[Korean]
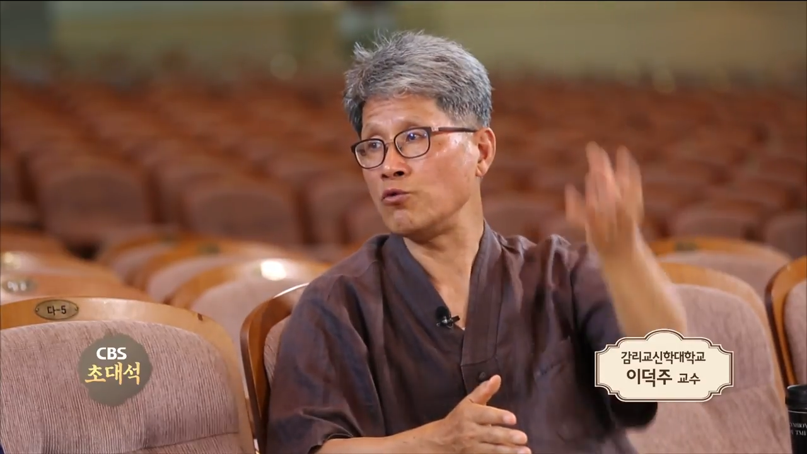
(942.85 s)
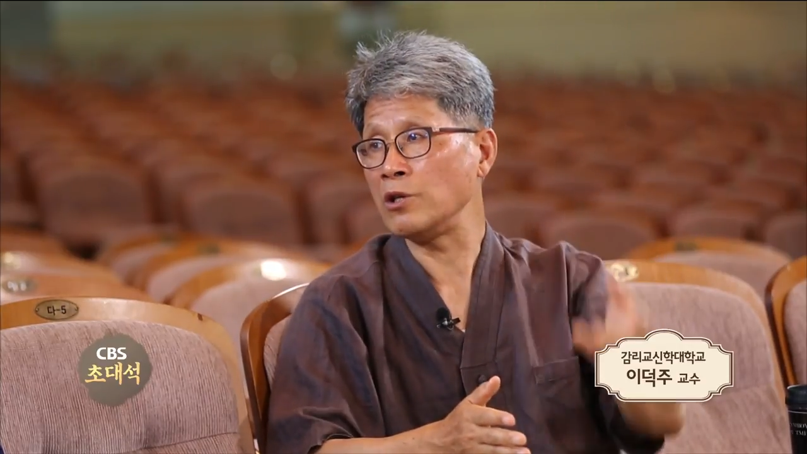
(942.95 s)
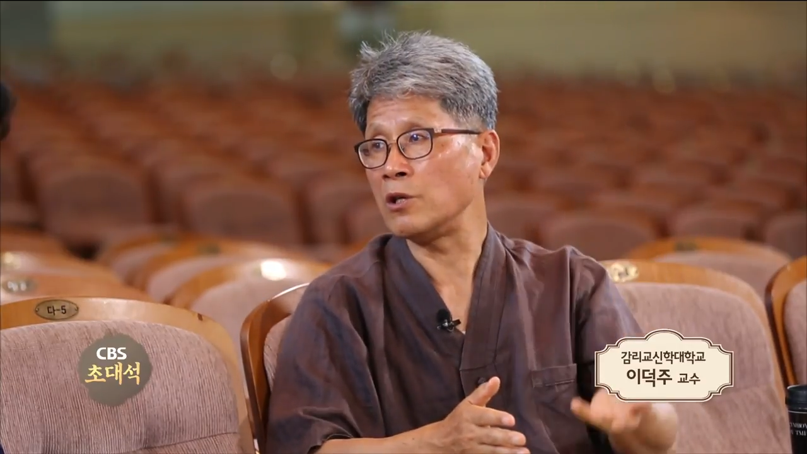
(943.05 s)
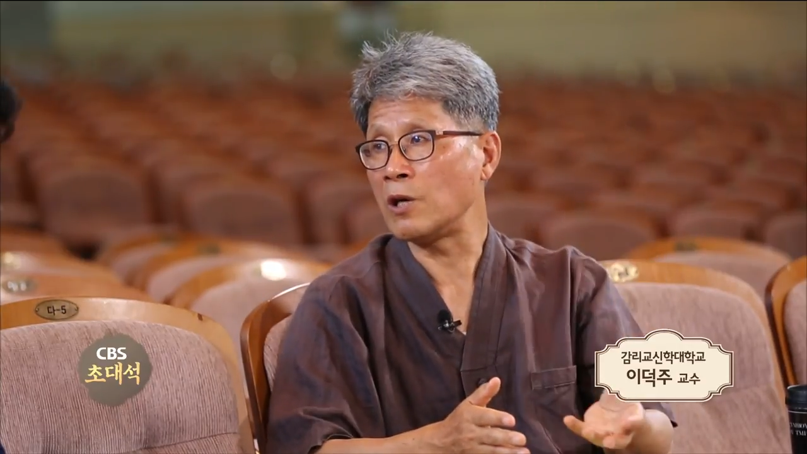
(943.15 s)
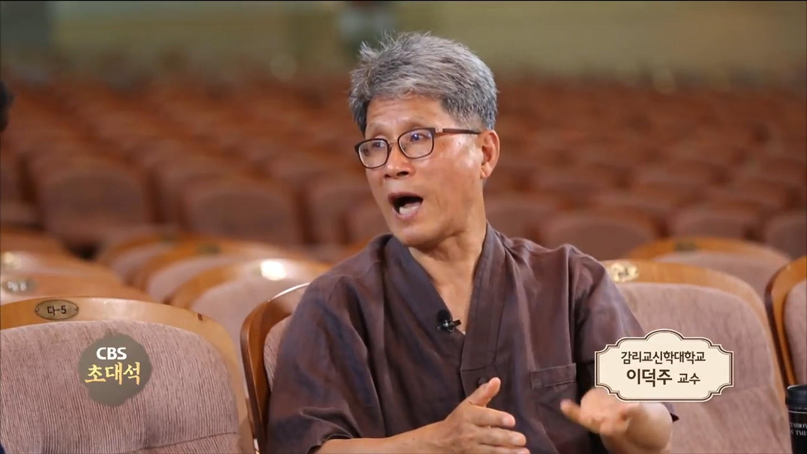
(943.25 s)

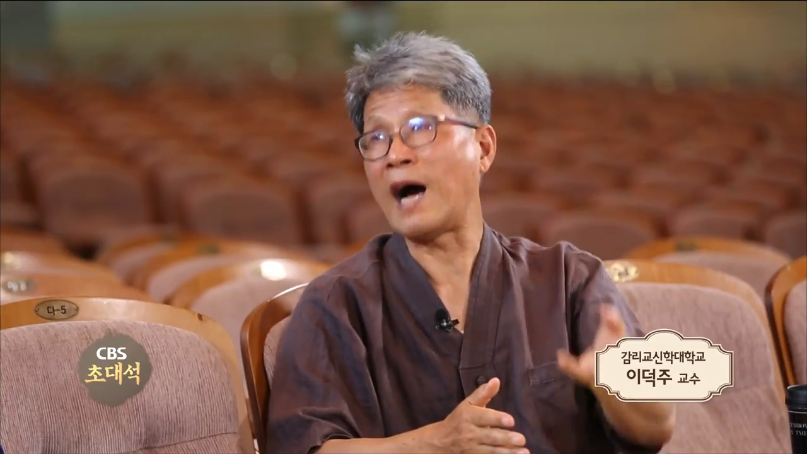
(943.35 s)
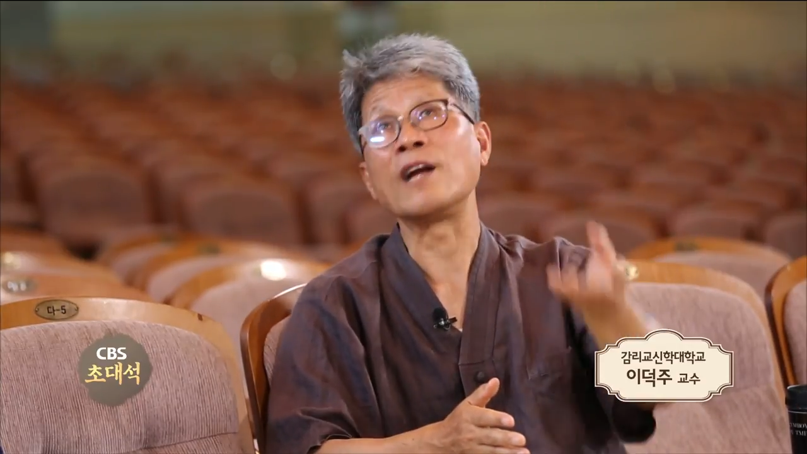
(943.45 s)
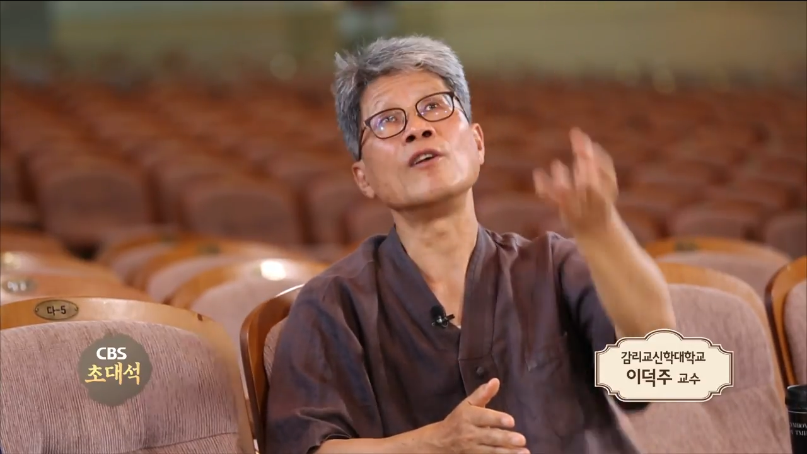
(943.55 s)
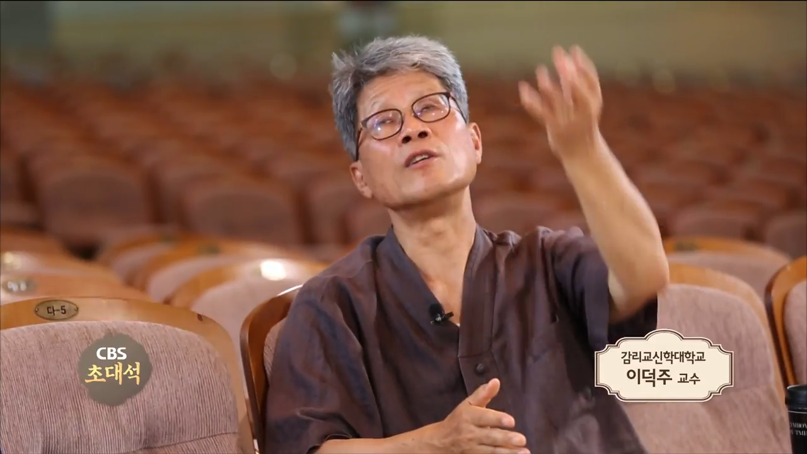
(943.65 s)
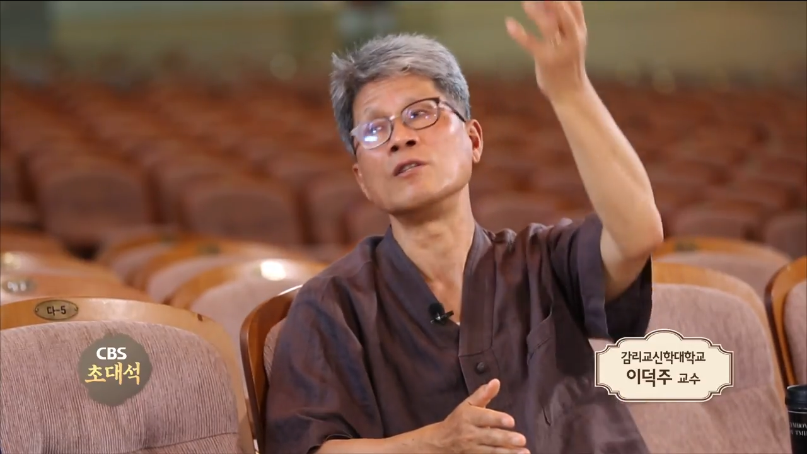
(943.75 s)
우리를
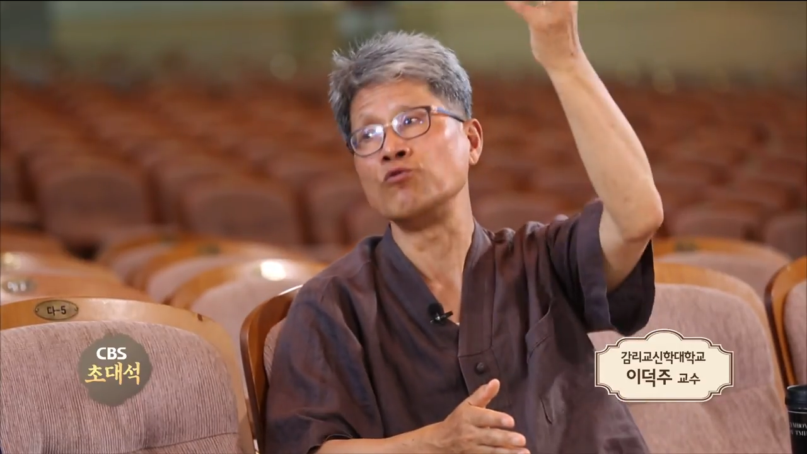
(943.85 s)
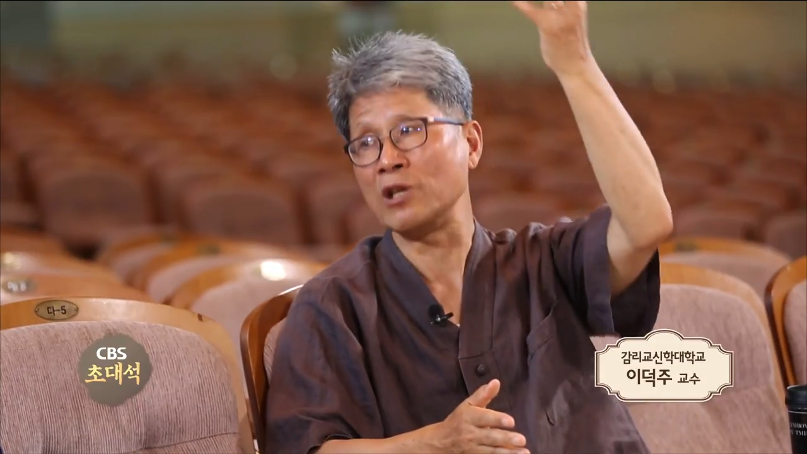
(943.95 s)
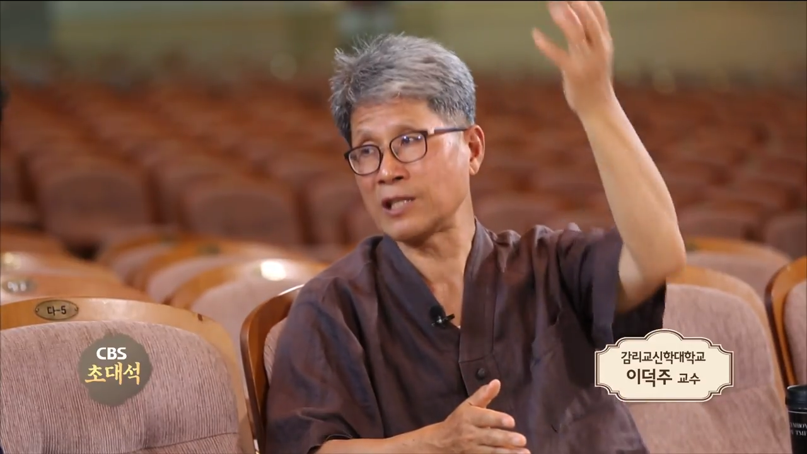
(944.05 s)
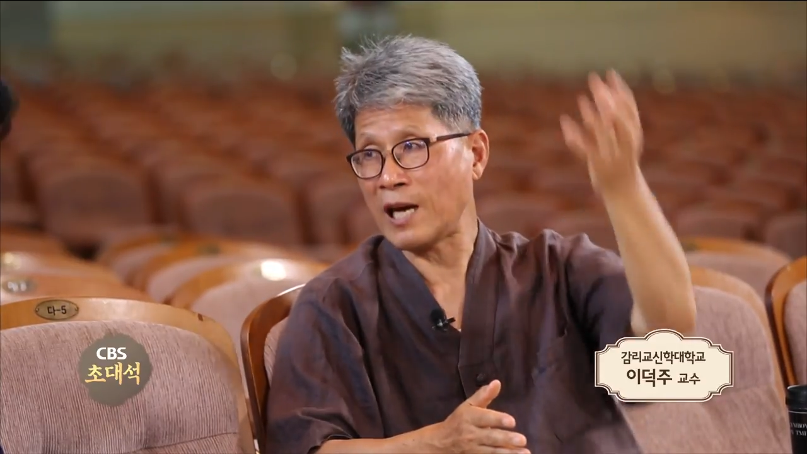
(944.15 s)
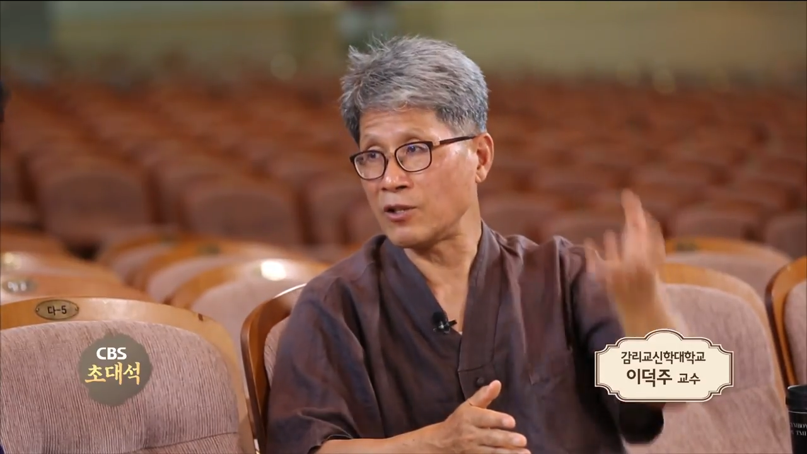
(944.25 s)
아뢰는
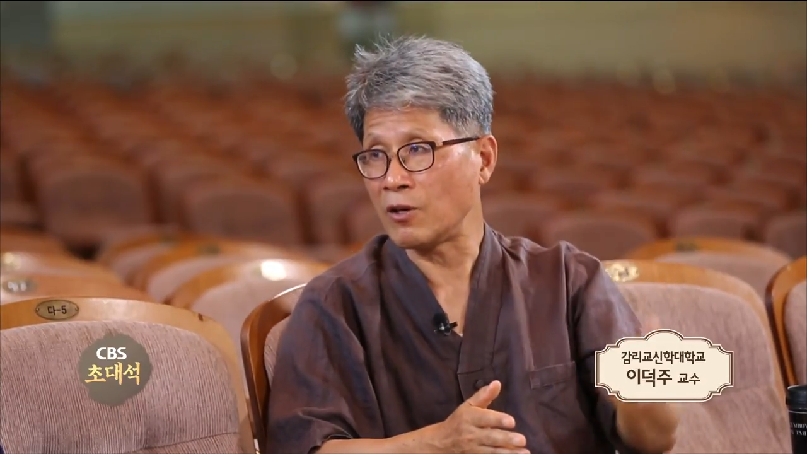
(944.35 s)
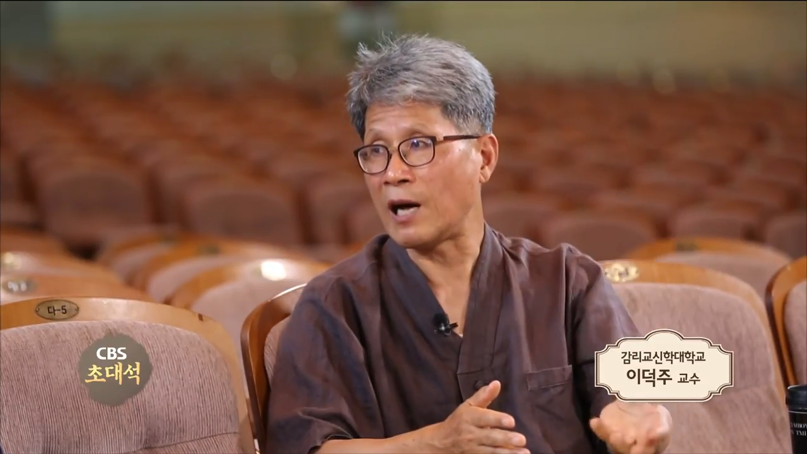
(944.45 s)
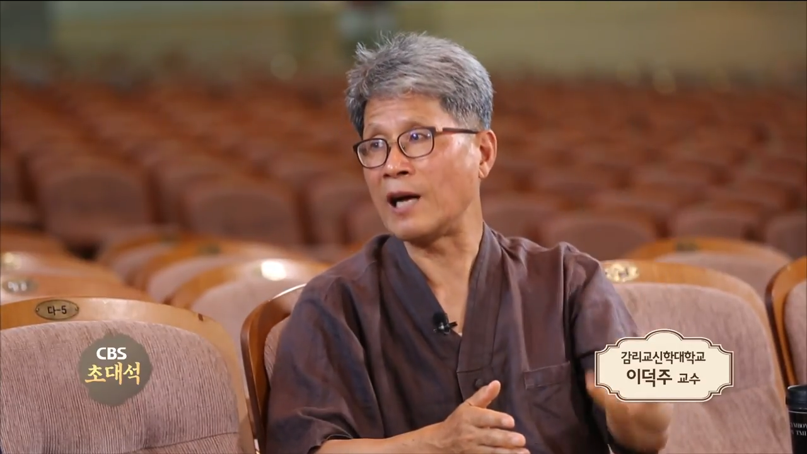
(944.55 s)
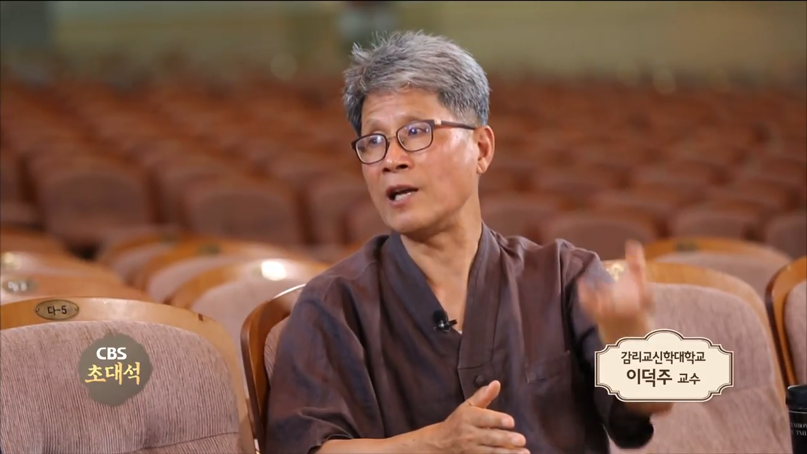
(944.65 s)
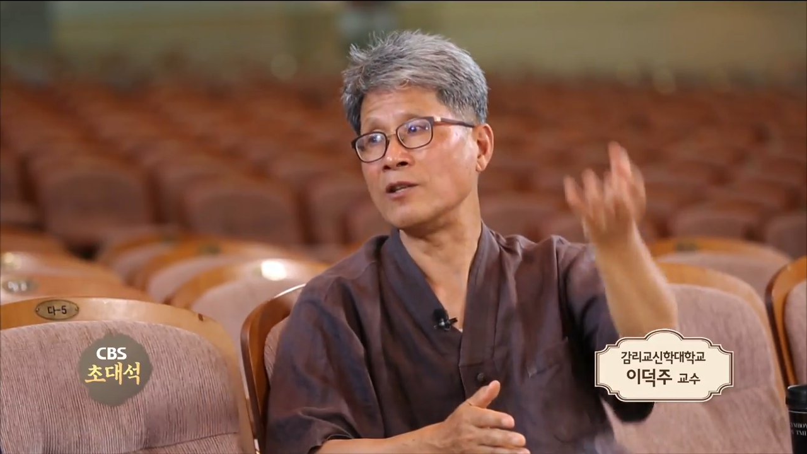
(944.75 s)
우리의
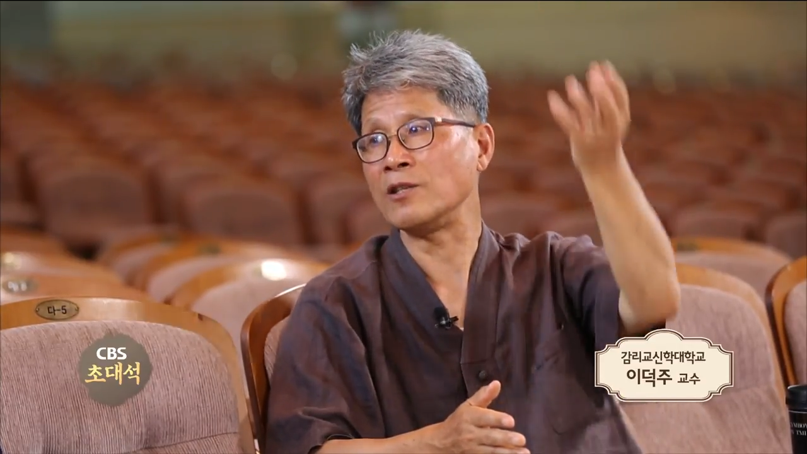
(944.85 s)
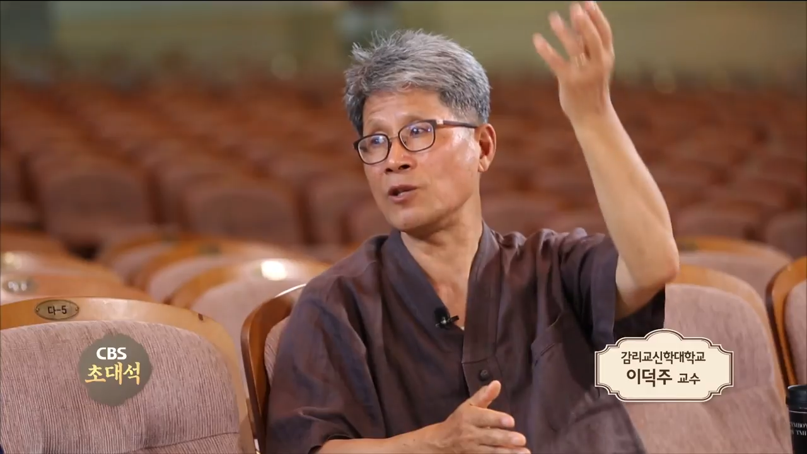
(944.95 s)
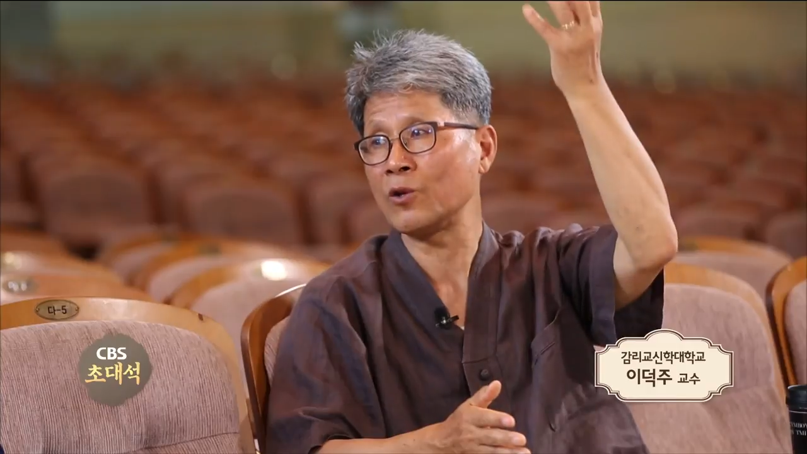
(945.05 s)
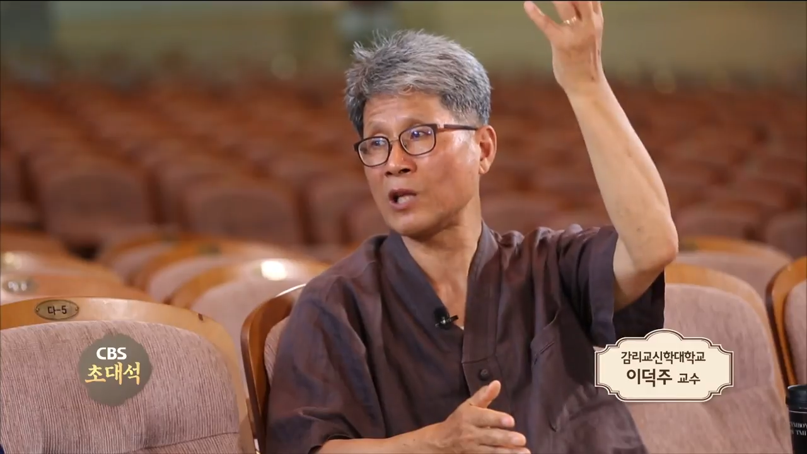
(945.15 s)
사정을 아뢰는 기도,